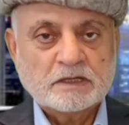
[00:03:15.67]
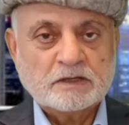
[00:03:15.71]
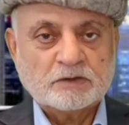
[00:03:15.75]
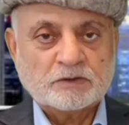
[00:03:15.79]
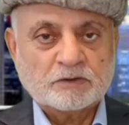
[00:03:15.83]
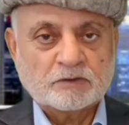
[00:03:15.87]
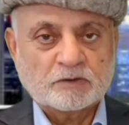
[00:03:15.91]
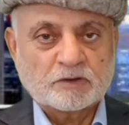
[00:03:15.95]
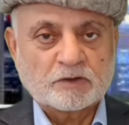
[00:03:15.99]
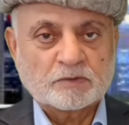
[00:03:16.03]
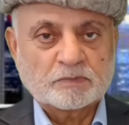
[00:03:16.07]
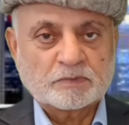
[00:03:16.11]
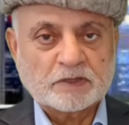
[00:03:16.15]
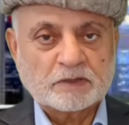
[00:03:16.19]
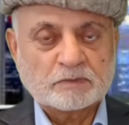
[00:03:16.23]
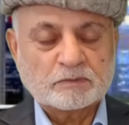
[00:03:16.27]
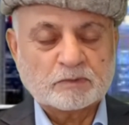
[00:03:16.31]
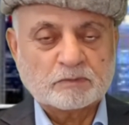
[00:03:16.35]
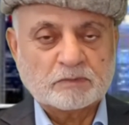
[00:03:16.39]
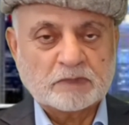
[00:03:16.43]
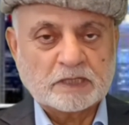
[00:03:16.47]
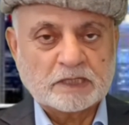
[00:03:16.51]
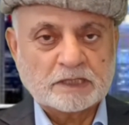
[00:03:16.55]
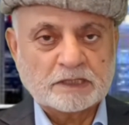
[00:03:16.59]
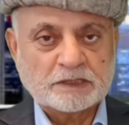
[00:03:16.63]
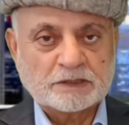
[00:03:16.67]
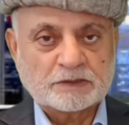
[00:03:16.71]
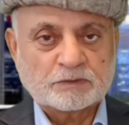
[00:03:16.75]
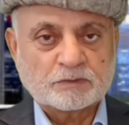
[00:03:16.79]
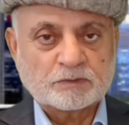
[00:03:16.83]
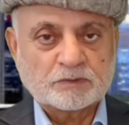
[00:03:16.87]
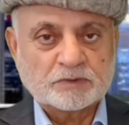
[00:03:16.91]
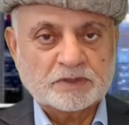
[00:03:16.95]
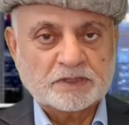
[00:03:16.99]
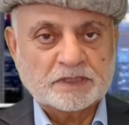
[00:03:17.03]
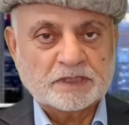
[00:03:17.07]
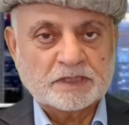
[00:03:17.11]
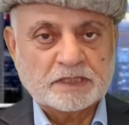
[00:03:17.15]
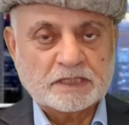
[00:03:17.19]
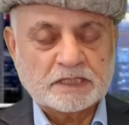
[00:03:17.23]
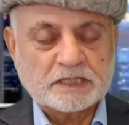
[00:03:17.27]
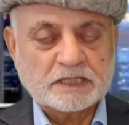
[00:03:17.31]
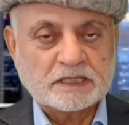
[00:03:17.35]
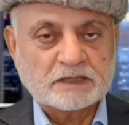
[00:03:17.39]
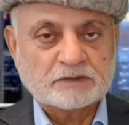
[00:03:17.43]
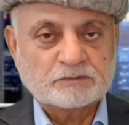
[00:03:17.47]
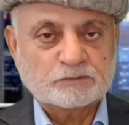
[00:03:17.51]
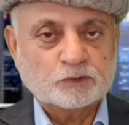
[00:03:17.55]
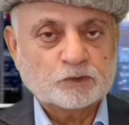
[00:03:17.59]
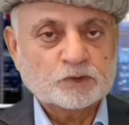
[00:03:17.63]
यूरोप के ममालिक को दे रहा
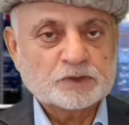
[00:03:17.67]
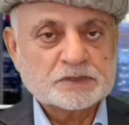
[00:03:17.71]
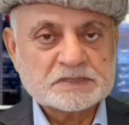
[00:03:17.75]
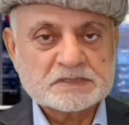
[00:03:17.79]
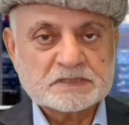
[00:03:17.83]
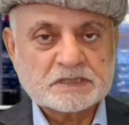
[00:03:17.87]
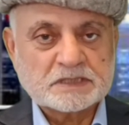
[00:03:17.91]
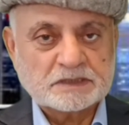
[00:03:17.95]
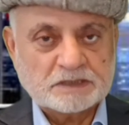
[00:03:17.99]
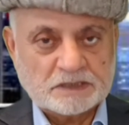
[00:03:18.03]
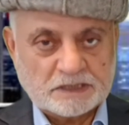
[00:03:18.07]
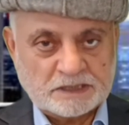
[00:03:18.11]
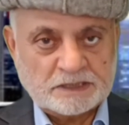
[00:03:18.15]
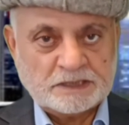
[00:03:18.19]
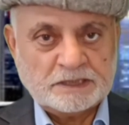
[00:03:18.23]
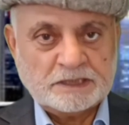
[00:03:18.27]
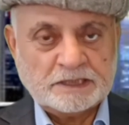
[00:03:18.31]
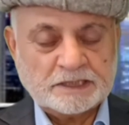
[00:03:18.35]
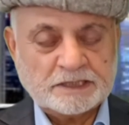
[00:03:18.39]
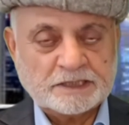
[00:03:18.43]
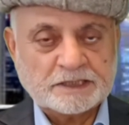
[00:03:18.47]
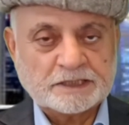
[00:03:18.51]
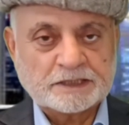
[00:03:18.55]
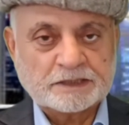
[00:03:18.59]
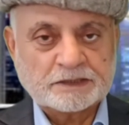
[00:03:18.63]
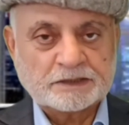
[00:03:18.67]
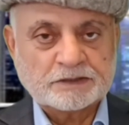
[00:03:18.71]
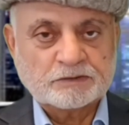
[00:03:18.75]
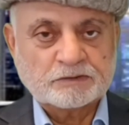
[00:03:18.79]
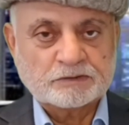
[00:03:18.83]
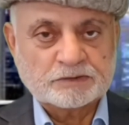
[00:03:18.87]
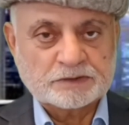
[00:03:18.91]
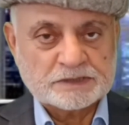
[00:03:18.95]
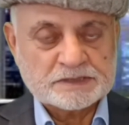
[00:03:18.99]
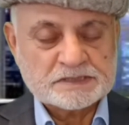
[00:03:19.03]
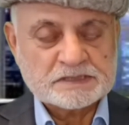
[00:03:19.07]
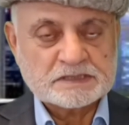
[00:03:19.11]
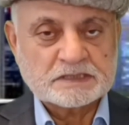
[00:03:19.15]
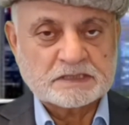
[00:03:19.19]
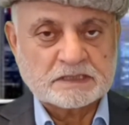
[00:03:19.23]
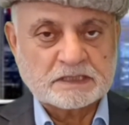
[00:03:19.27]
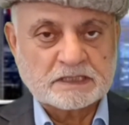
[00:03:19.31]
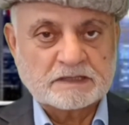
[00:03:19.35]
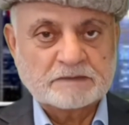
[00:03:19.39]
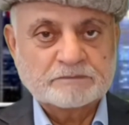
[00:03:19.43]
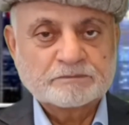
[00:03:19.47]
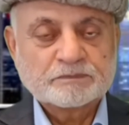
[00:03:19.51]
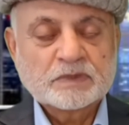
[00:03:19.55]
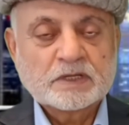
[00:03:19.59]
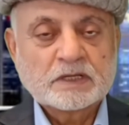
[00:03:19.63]
है वो इससे नहीं लेंगे और इस
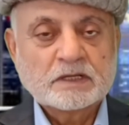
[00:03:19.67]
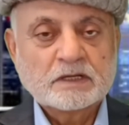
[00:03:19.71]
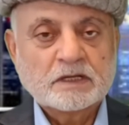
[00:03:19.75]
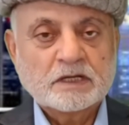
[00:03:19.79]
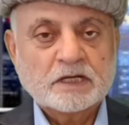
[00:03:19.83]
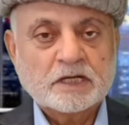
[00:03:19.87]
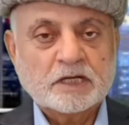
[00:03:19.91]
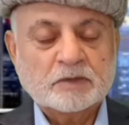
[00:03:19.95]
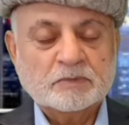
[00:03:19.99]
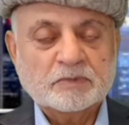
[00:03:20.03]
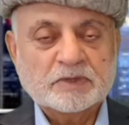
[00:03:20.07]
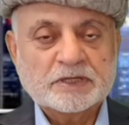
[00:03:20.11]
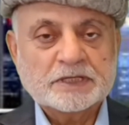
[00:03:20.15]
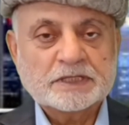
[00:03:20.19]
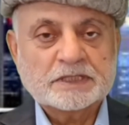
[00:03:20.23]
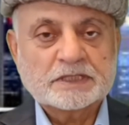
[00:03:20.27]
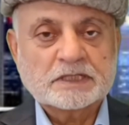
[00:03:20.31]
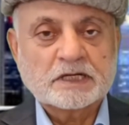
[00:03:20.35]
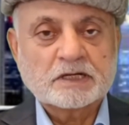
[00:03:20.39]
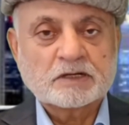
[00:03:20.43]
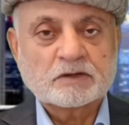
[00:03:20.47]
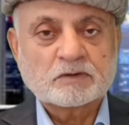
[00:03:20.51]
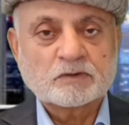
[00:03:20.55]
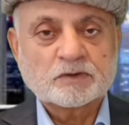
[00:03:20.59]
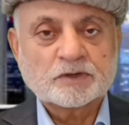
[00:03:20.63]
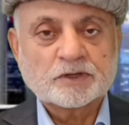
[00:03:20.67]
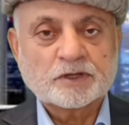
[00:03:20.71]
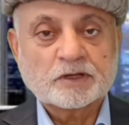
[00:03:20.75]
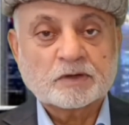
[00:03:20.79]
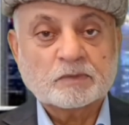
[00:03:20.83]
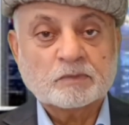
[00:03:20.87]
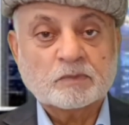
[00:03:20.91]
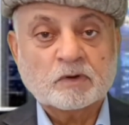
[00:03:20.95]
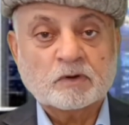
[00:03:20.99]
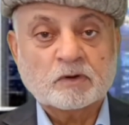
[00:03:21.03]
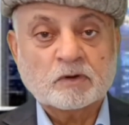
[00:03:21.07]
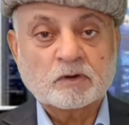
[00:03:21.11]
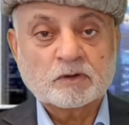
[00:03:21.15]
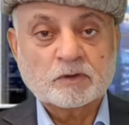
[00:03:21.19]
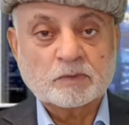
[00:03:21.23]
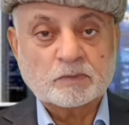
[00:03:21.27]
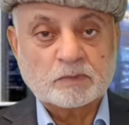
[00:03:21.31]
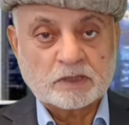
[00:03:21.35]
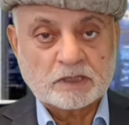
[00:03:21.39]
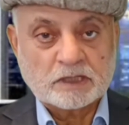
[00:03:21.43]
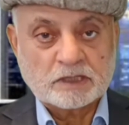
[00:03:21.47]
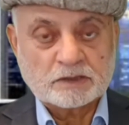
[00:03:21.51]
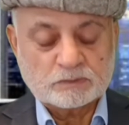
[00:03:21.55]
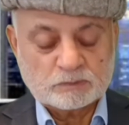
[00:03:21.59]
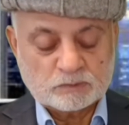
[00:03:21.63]
तरह अमेरिका को एक बहुत
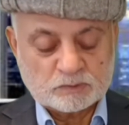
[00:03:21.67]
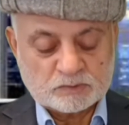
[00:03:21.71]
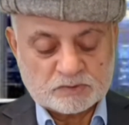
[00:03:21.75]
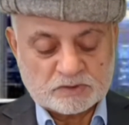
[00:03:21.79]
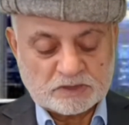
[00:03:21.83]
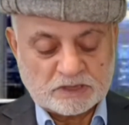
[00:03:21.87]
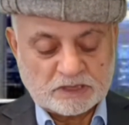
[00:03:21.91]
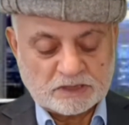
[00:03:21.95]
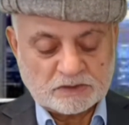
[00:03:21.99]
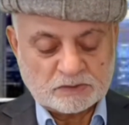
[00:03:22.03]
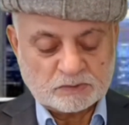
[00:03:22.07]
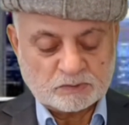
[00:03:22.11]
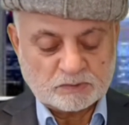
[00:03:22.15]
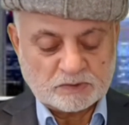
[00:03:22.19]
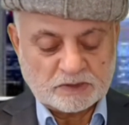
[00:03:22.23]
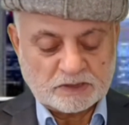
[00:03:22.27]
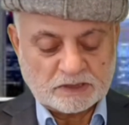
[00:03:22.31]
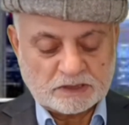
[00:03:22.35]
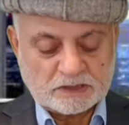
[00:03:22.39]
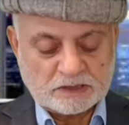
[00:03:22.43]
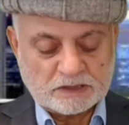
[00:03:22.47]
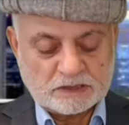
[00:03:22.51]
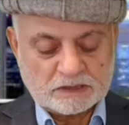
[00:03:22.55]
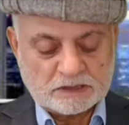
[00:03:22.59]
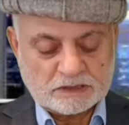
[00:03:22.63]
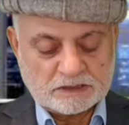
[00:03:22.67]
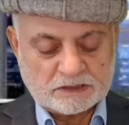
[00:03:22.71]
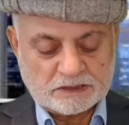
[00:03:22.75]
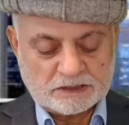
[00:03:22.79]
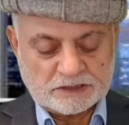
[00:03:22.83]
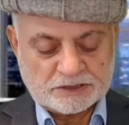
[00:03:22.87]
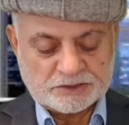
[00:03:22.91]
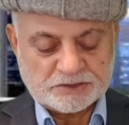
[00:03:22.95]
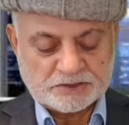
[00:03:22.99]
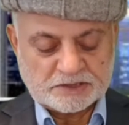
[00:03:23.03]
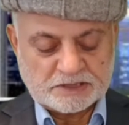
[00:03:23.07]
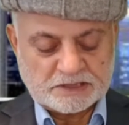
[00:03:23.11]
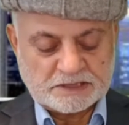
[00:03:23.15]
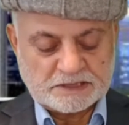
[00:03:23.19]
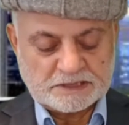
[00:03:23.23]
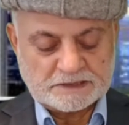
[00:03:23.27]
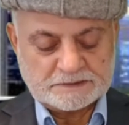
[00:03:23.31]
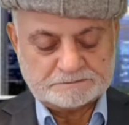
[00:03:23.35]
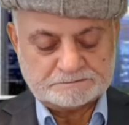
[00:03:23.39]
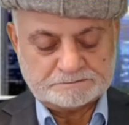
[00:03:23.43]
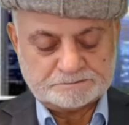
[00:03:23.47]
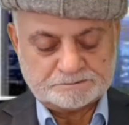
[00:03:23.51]
बड़ा नुकसान होने का अंदेशा है